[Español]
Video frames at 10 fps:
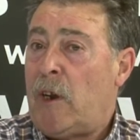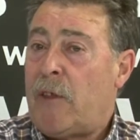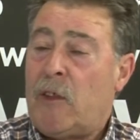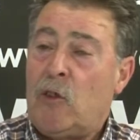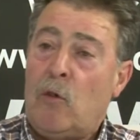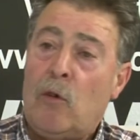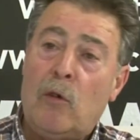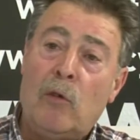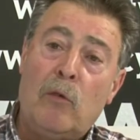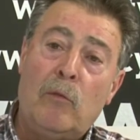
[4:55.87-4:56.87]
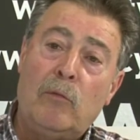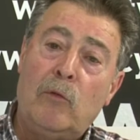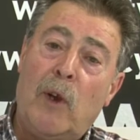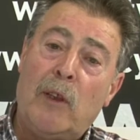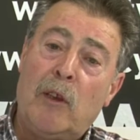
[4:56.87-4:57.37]
haciendo
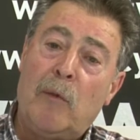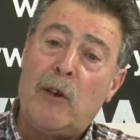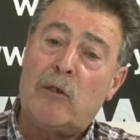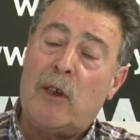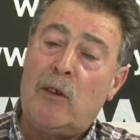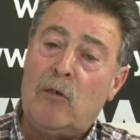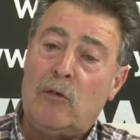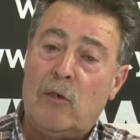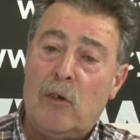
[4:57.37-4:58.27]
durante varios años.